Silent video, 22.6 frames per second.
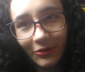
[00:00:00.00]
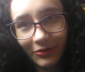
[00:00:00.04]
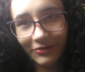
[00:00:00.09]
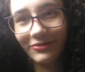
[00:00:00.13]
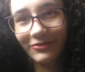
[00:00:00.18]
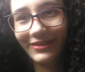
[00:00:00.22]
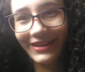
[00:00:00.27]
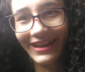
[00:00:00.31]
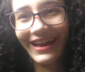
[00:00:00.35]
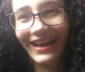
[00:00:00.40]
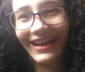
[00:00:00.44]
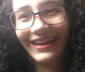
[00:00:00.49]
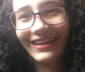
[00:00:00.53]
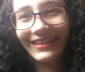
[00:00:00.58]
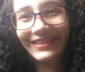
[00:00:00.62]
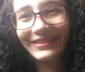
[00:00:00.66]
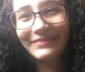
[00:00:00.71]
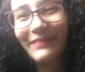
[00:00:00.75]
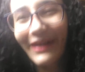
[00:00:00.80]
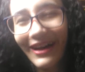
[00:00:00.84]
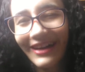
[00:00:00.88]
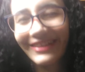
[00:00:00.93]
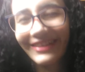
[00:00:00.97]
んどくがあ
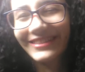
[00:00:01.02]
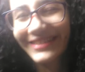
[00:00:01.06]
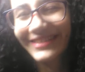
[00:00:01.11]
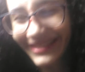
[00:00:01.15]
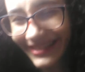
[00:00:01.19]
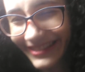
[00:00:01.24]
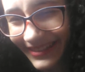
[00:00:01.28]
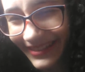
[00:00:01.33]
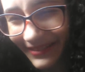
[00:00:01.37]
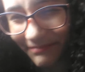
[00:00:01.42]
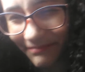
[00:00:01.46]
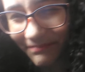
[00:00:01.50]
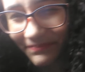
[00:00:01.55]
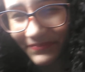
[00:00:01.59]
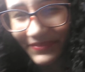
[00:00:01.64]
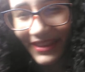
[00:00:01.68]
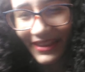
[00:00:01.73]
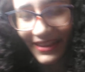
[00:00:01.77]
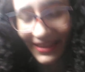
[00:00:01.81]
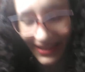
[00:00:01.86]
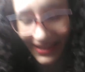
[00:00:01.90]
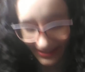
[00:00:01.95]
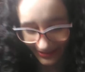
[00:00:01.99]
ります。
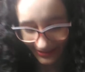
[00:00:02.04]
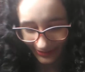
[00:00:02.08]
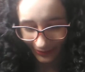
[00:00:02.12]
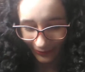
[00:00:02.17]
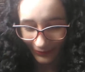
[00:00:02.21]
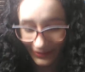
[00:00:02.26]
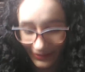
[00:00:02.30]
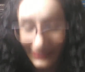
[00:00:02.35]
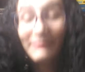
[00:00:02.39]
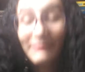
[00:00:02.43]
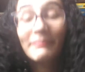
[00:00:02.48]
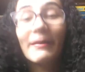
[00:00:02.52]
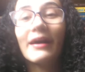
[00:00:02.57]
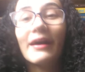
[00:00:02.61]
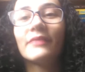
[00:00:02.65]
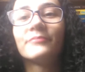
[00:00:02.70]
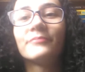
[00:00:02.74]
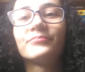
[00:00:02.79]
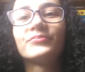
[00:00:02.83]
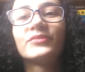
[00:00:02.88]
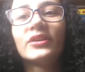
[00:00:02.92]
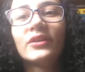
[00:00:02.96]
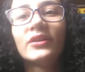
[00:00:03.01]
えっと、
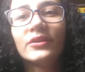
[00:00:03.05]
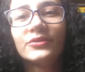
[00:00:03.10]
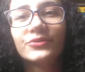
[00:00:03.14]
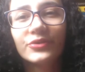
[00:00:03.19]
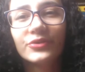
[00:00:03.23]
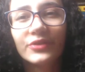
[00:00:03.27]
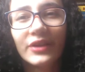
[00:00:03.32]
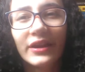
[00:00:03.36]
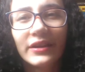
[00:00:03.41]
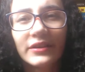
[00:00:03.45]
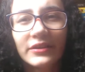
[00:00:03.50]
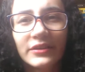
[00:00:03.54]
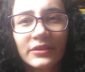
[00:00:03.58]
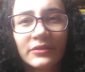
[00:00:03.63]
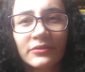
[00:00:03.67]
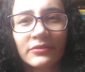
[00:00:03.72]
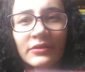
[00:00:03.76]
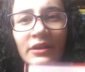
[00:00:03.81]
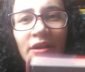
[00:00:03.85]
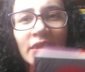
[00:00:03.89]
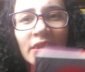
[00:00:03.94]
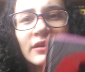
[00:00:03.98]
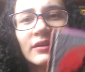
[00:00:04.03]
今、
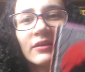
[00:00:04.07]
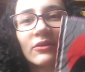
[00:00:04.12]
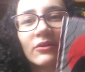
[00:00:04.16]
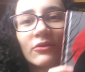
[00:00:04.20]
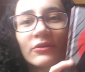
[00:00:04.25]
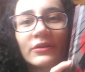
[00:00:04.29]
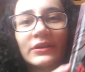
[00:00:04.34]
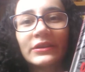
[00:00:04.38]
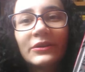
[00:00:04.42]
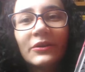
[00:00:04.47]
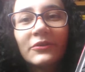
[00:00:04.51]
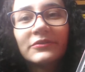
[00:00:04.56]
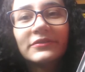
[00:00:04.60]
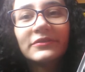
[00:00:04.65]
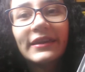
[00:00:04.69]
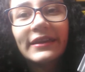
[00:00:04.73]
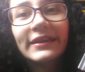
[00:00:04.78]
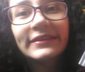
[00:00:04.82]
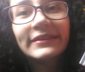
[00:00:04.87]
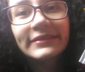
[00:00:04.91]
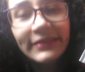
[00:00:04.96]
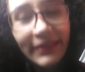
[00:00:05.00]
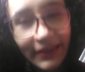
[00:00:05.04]
ドラキュラを読ん
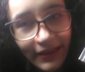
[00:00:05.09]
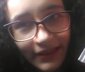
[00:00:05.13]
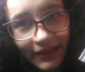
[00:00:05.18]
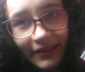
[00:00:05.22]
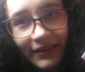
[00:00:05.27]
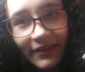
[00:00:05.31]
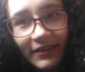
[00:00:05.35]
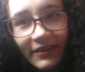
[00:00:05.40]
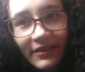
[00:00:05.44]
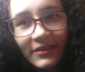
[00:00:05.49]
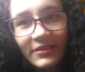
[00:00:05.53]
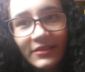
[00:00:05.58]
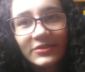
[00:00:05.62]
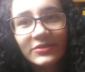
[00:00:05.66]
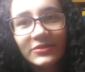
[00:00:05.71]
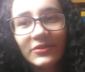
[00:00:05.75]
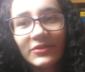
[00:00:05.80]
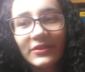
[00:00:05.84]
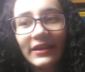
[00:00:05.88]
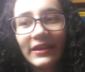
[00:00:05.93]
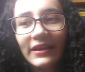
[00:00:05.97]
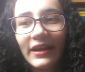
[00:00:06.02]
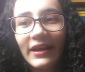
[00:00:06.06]
でいて
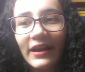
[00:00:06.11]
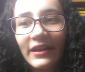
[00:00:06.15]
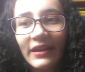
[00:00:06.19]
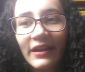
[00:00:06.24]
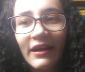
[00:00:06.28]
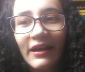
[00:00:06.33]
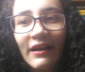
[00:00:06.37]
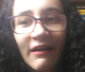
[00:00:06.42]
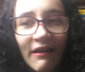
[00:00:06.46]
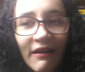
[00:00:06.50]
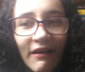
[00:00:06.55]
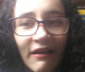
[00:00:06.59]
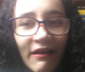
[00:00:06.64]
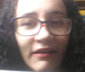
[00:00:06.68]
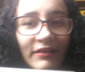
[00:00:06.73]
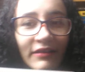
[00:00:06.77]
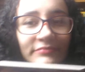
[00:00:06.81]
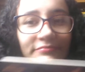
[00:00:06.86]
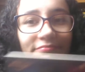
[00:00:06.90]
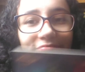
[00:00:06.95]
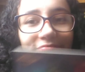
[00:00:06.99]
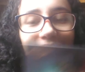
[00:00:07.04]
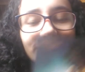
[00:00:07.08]
それか
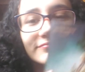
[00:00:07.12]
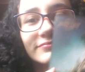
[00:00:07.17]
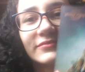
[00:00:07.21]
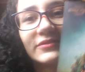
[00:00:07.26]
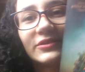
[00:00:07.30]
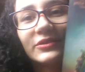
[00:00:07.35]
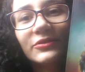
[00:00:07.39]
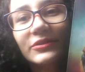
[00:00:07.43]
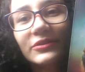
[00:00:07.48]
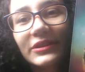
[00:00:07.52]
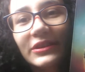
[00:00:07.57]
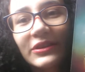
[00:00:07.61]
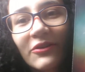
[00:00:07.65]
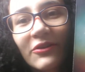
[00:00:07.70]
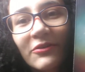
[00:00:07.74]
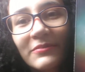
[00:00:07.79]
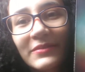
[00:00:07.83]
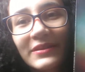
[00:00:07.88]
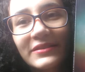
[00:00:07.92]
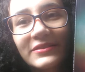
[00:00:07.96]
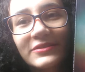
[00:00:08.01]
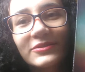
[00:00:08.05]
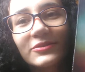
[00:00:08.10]
ら
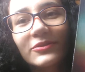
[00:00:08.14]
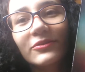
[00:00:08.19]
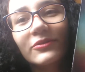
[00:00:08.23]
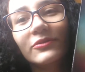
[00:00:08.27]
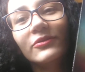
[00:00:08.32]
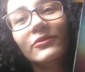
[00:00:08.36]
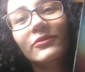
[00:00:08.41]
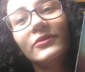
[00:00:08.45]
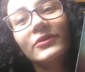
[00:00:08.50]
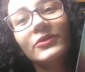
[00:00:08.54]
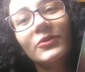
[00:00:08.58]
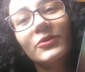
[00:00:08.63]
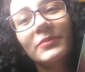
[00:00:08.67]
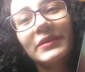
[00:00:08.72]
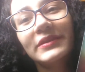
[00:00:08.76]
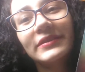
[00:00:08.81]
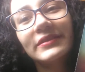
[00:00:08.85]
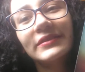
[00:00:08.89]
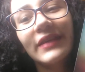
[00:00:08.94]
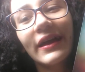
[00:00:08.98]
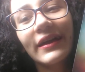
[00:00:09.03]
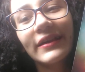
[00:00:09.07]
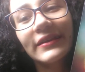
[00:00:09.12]
グディオミンズを読
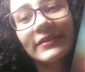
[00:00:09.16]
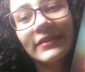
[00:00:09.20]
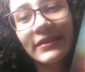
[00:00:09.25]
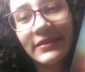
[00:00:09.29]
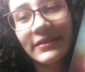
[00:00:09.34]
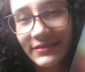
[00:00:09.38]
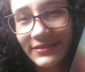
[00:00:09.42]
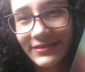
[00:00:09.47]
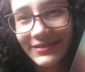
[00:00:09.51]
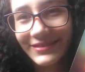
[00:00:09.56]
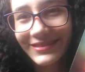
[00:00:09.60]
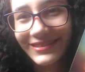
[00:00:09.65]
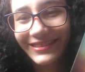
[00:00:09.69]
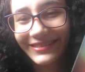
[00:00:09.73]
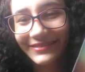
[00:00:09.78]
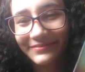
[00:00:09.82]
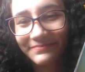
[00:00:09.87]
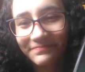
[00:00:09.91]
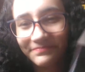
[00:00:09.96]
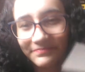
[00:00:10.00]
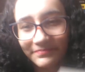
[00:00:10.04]
みたいです